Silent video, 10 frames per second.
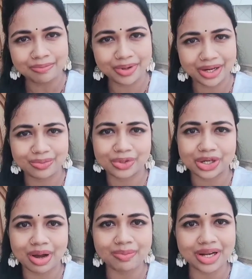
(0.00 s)
বেরোবো
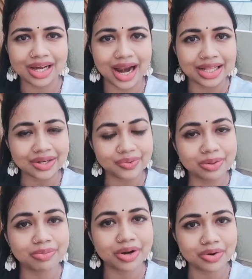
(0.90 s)
সবাই মিলে গাড়িতে করে
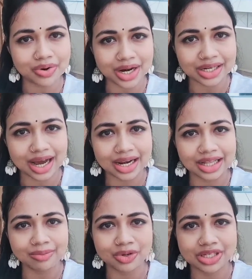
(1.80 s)
বেরোনোর একটা
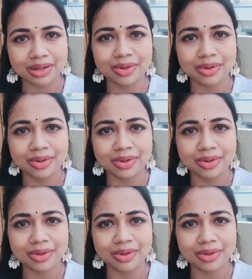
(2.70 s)
আলাদা মজা